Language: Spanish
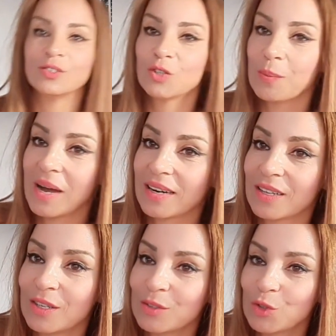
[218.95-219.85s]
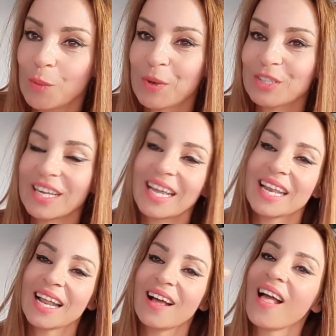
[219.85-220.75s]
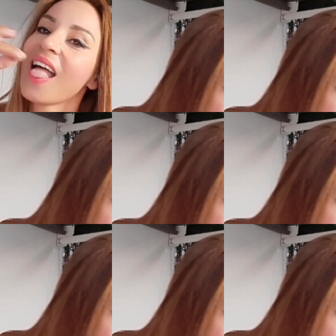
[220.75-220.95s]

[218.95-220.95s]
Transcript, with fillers: tomar tu proteína